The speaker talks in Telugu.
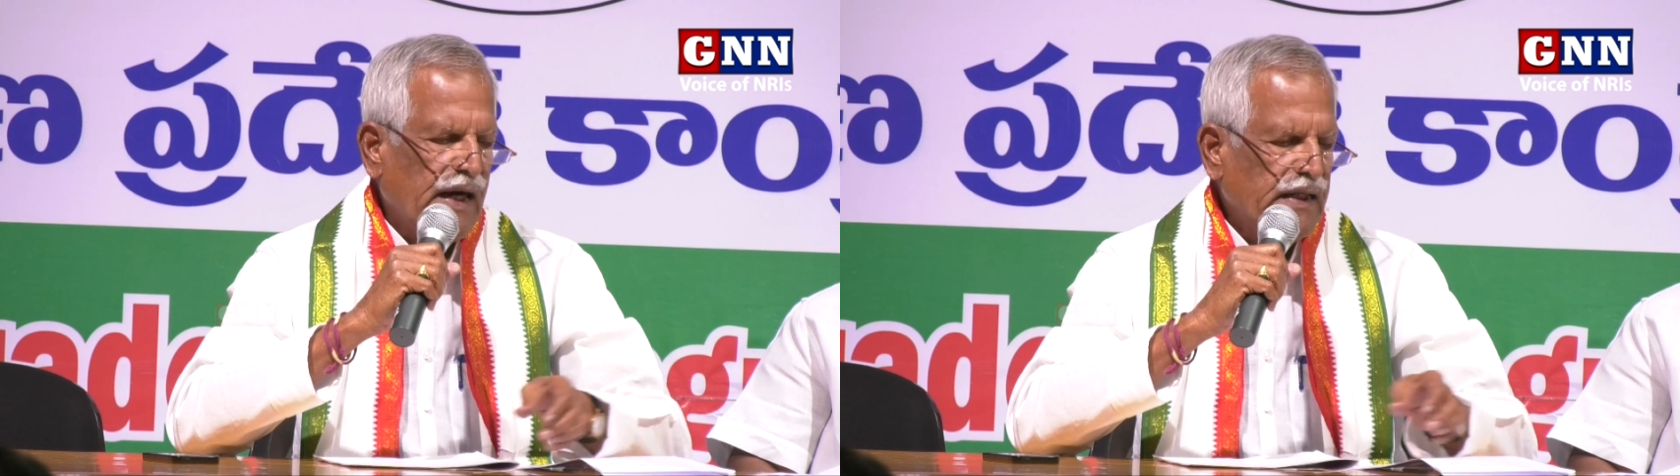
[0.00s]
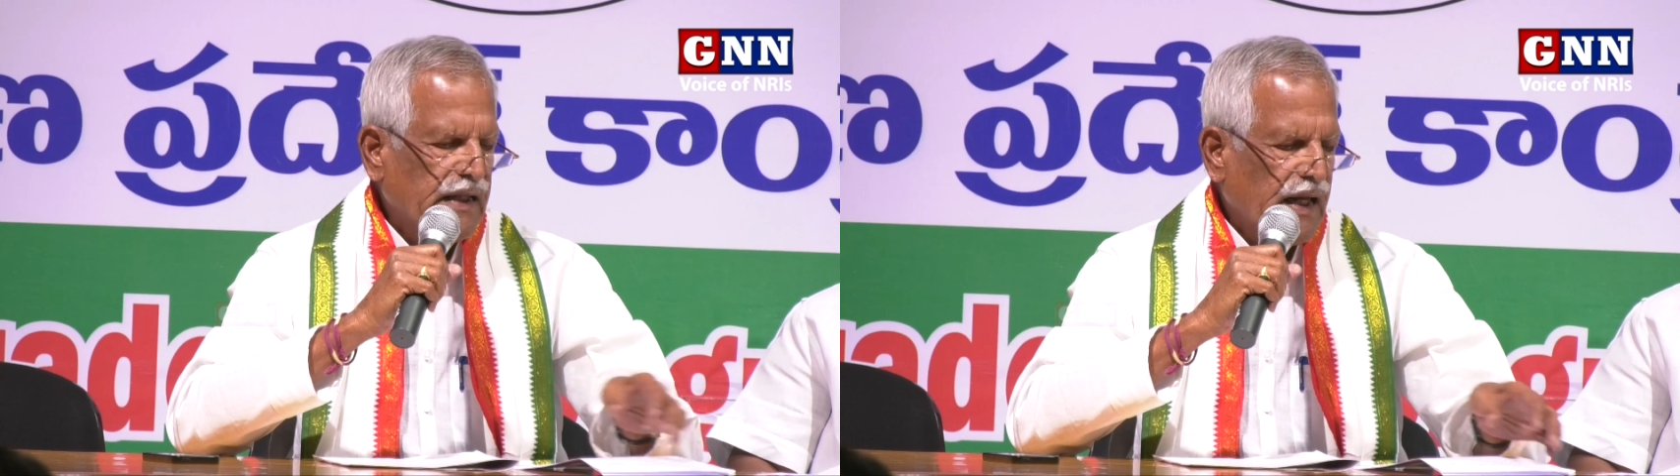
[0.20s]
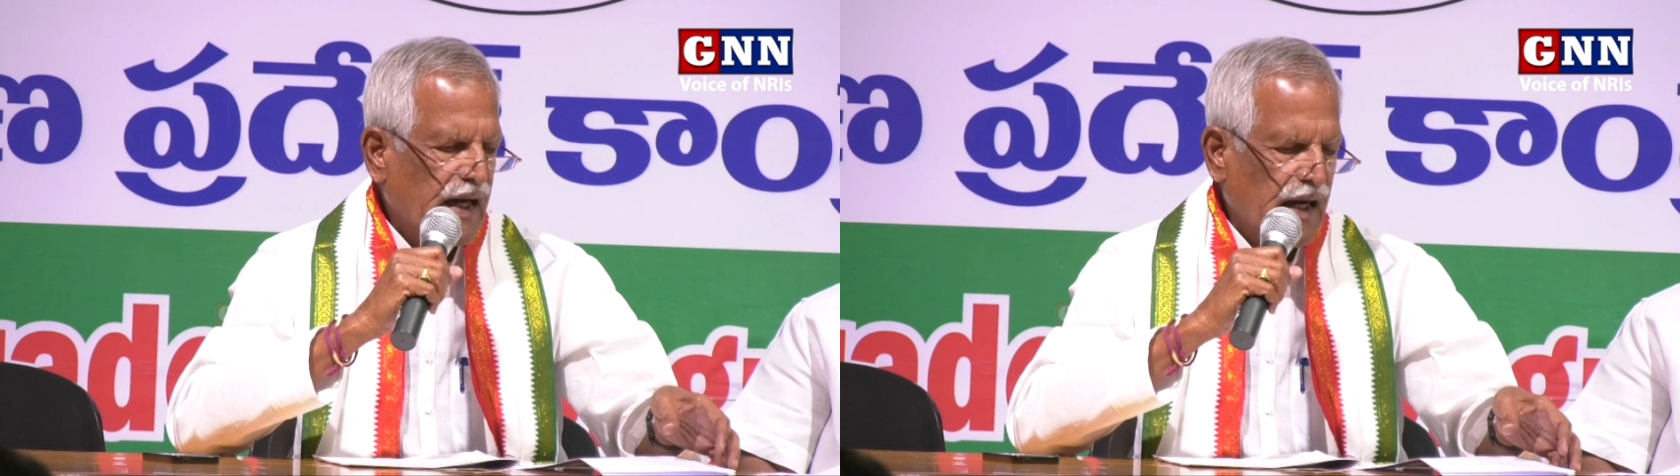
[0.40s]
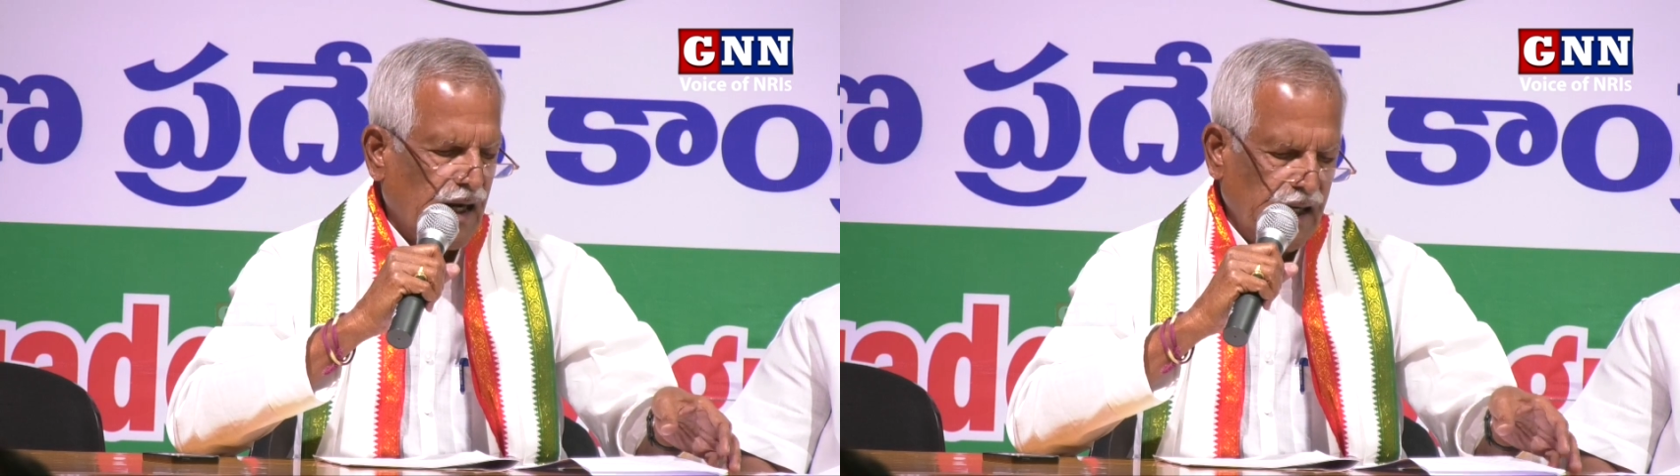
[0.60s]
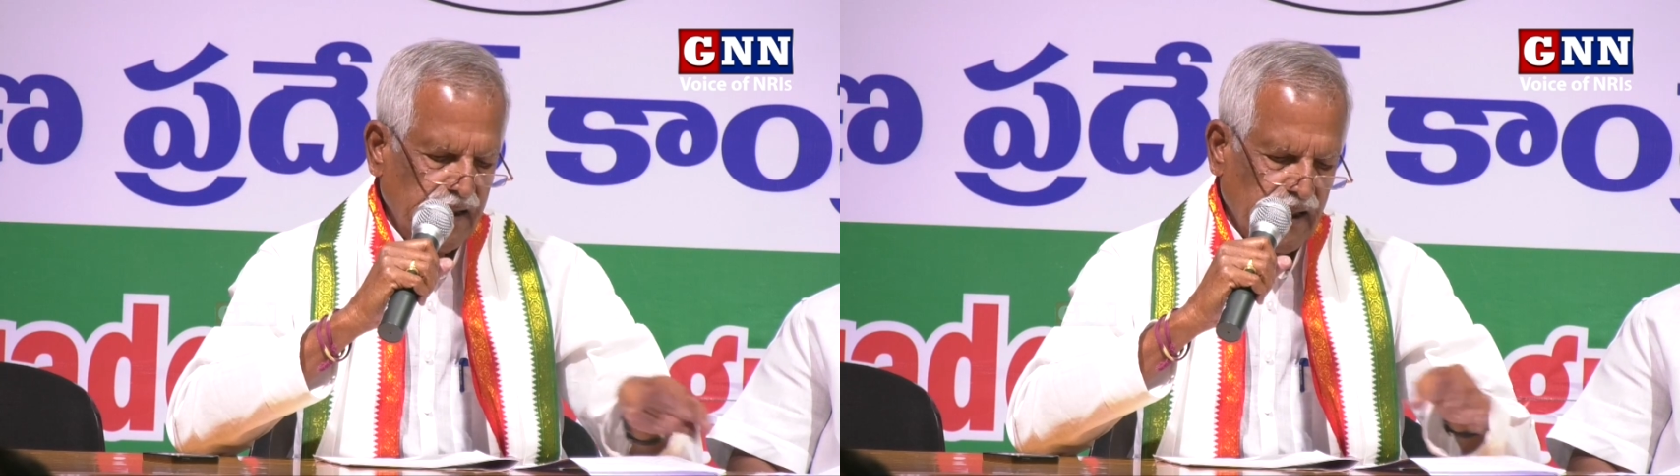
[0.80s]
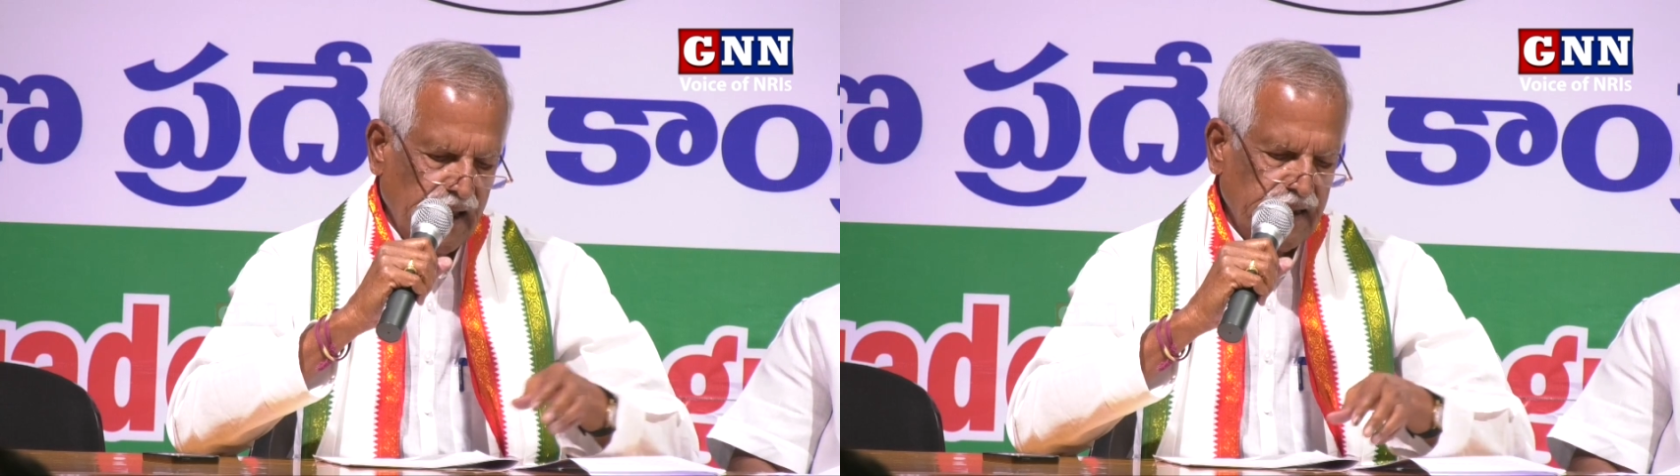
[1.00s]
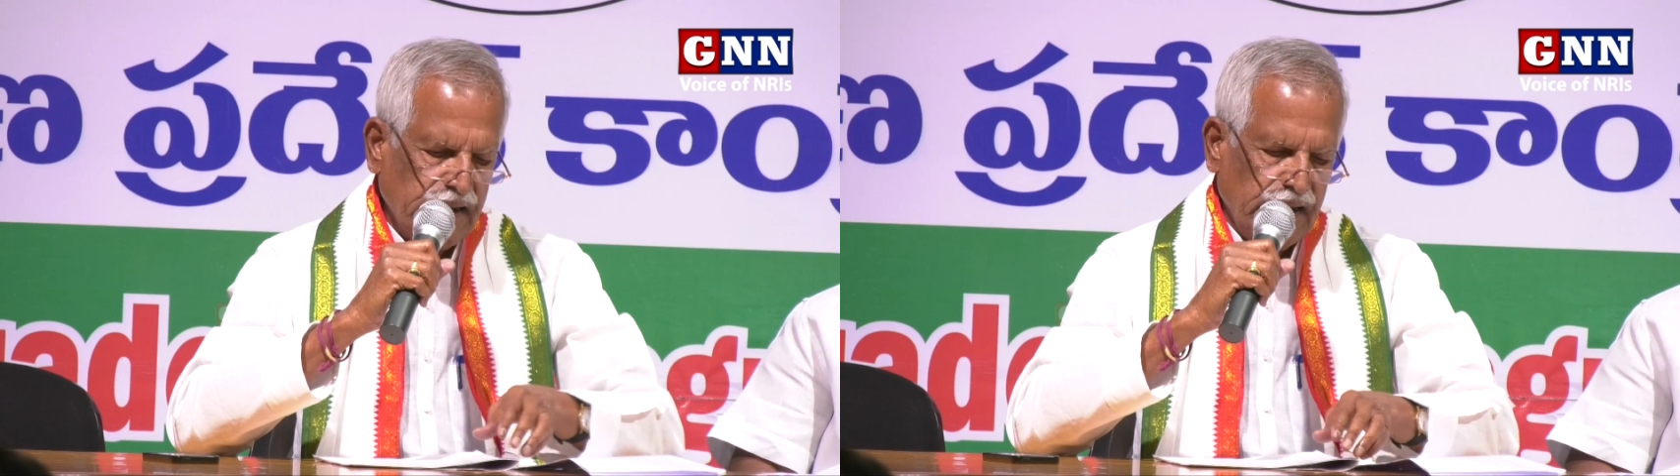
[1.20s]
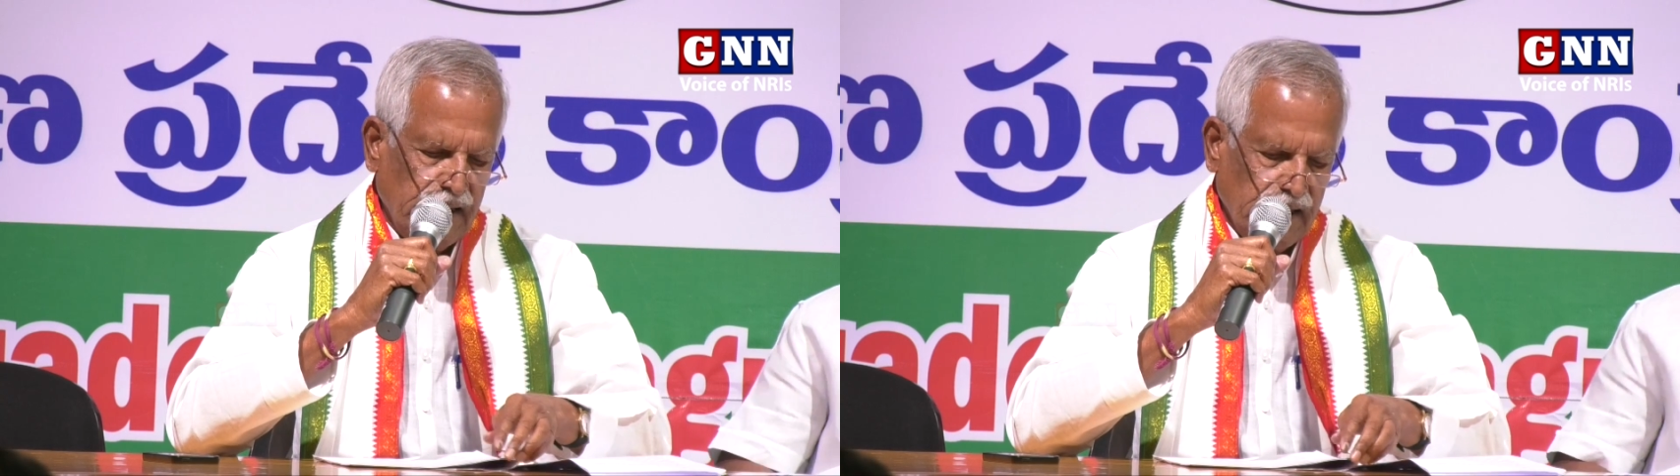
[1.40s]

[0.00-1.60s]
ఐటీ ఐటీ